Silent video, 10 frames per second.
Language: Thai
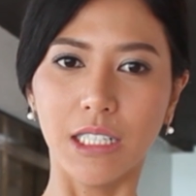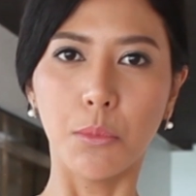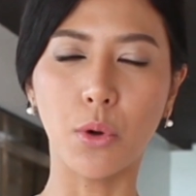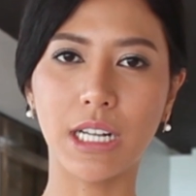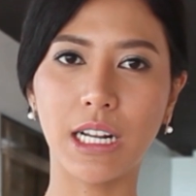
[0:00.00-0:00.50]

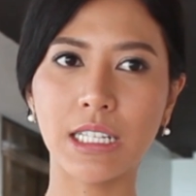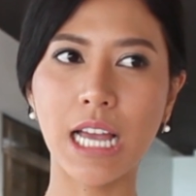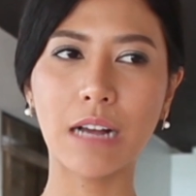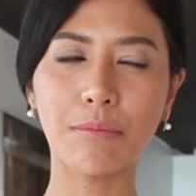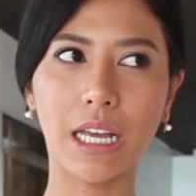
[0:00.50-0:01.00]
บทนี้เล่น
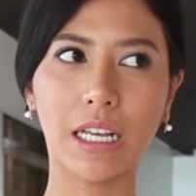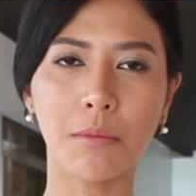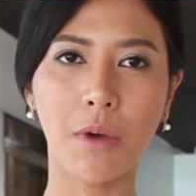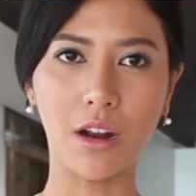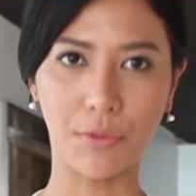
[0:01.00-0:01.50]
ยากไหมก็
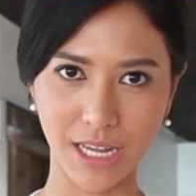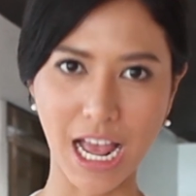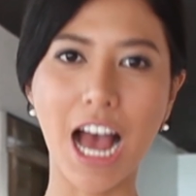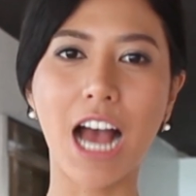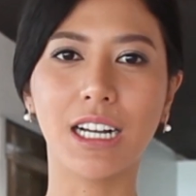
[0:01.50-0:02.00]
บอกเลยว่า
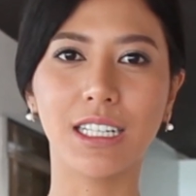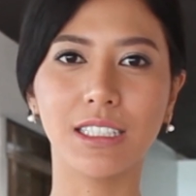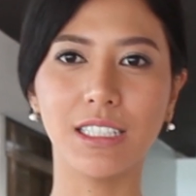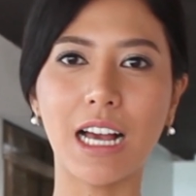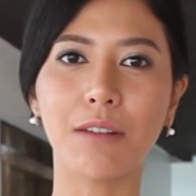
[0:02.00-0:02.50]
ยาก
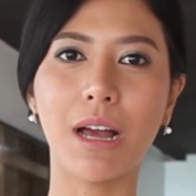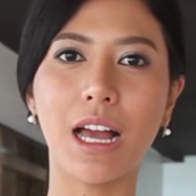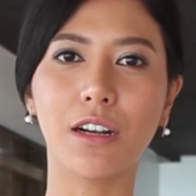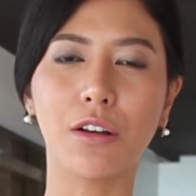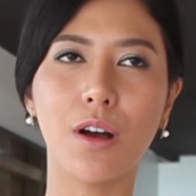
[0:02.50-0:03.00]
ยากมา
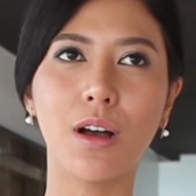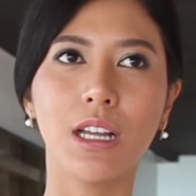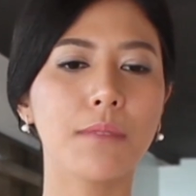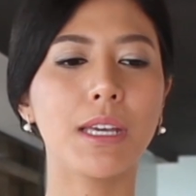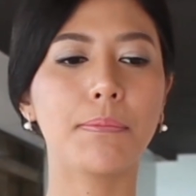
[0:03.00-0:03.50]
กแล้วก็
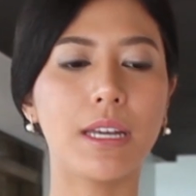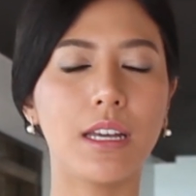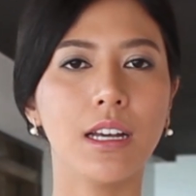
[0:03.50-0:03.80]
มีไป